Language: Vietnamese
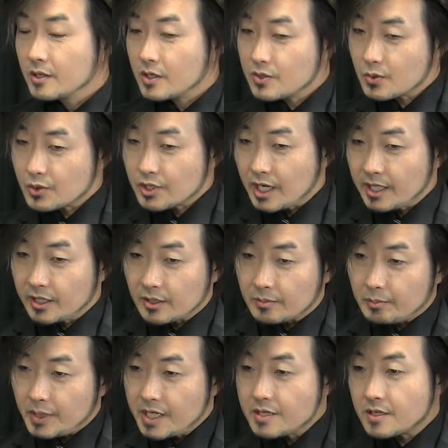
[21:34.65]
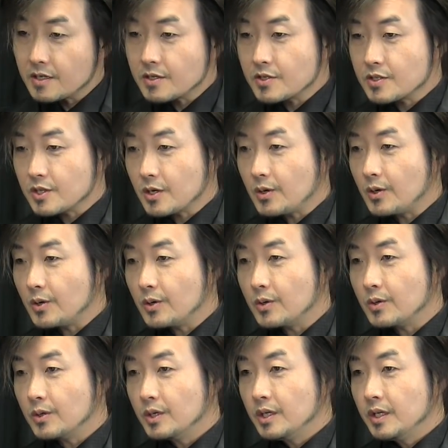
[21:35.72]
có chủ sai từ bi cho
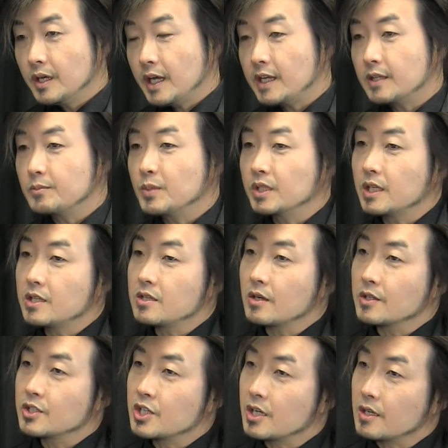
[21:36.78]
sầu ấy mua để cho